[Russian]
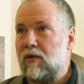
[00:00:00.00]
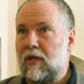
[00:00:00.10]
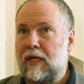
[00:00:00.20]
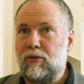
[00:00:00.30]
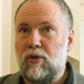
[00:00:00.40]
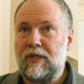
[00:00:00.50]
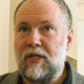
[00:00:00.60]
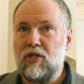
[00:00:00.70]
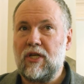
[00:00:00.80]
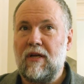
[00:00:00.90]
которые
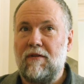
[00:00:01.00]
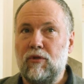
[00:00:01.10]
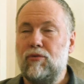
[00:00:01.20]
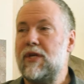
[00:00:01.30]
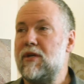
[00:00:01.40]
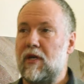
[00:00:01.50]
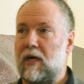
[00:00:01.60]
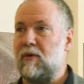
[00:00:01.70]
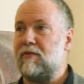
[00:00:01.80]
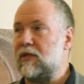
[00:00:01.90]
даже внутри
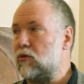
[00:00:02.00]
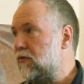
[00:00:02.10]
храма вы не